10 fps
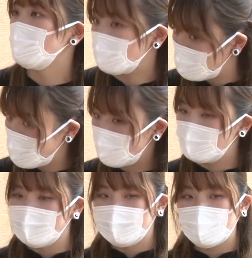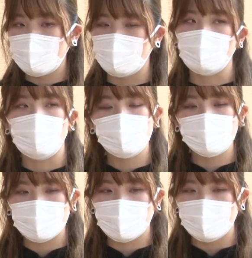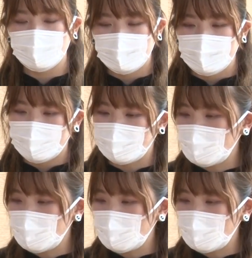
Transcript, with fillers: ので結構もう本当に。なんか